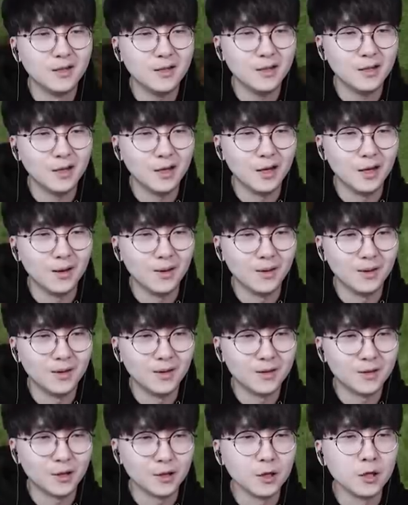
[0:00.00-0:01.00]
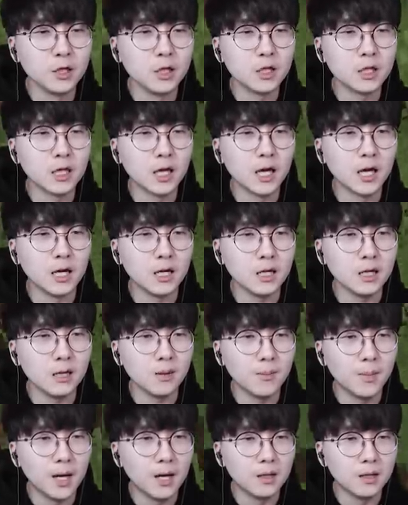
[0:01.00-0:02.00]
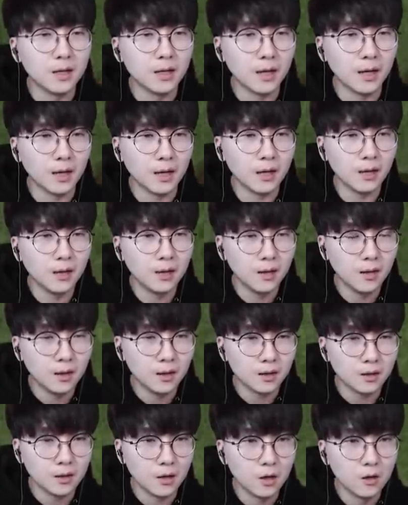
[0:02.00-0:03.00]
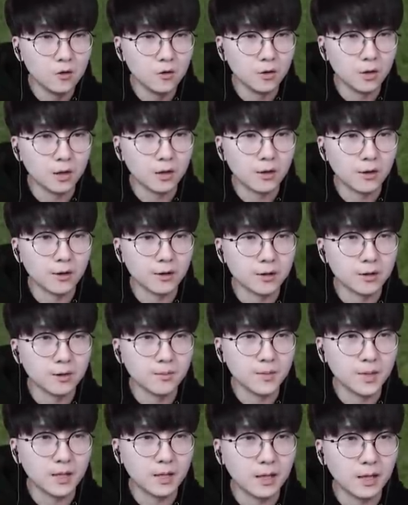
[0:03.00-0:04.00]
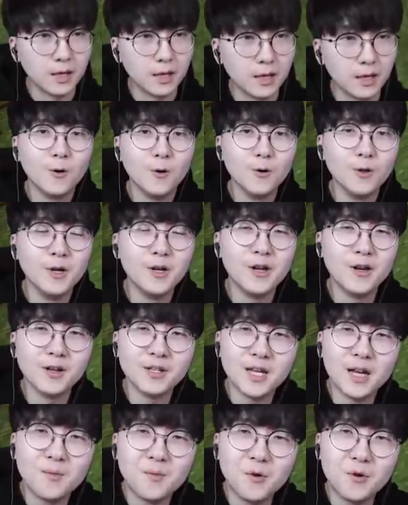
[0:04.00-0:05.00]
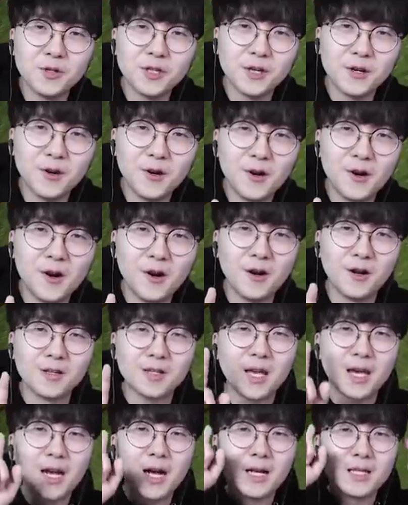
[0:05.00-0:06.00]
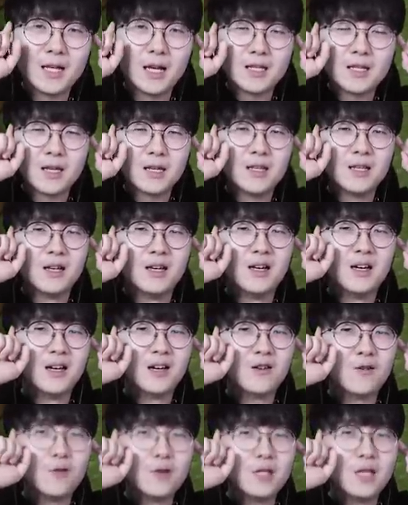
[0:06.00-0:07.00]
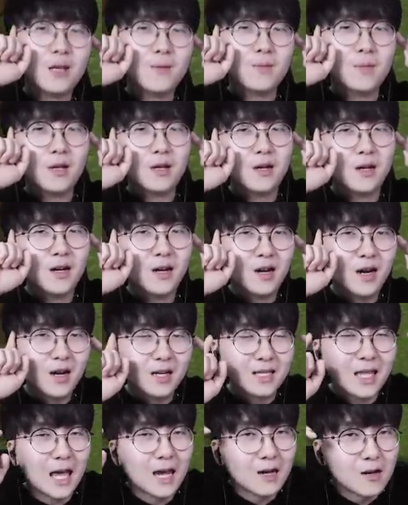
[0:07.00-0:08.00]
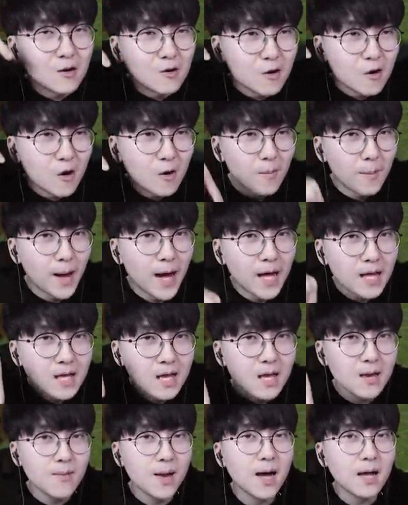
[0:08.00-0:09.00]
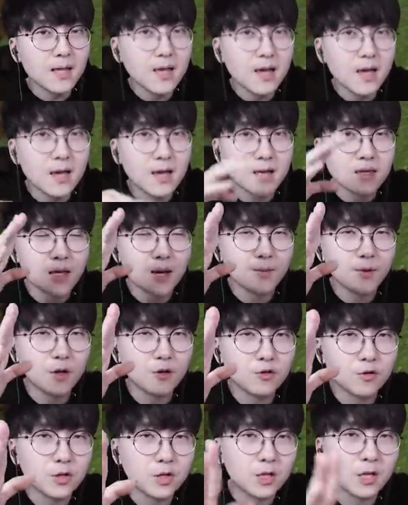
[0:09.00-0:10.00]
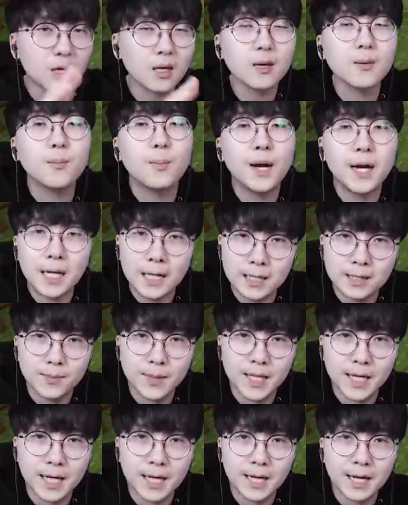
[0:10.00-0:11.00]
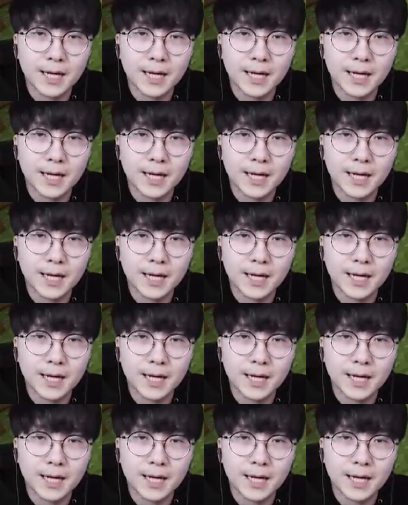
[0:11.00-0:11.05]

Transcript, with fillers: 예, 저는 이제 이 마을에 영웅이 되었습니다. 오늘 영상 보시고 생각나시는 꿀팁들 댓글로 많이 많이 남겨주시기 바라겠습니다.